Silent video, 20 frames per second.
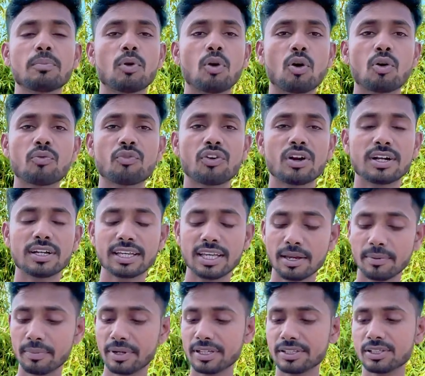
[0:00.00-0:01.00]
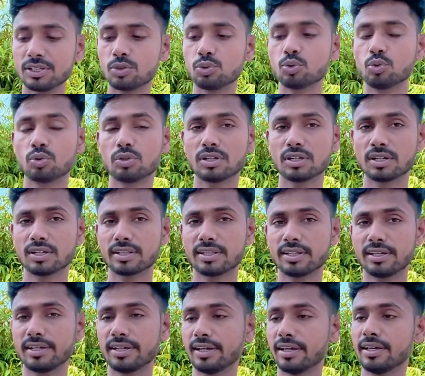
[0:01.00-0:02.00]
ब्लॉग फ्रंट कैमरे से शूट करते
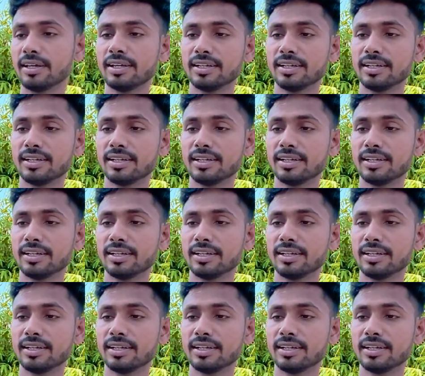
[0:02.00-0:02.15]
हैं